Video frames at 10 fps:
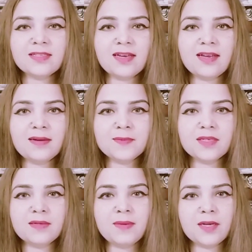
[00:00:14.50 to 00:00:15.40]
कैसे हैं आप
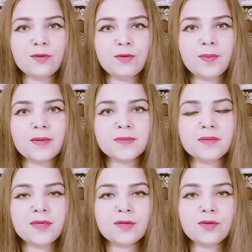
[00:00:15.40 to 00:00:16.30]
सब आई होप आप
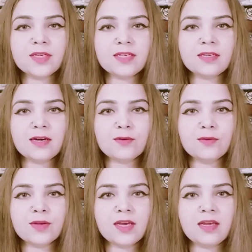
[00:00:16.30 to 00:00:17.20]
सब बिल्कुल ठीक ठाक
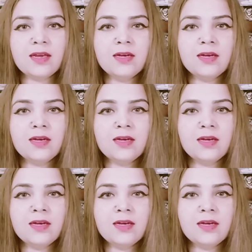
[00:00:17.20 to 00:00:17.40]
होंगे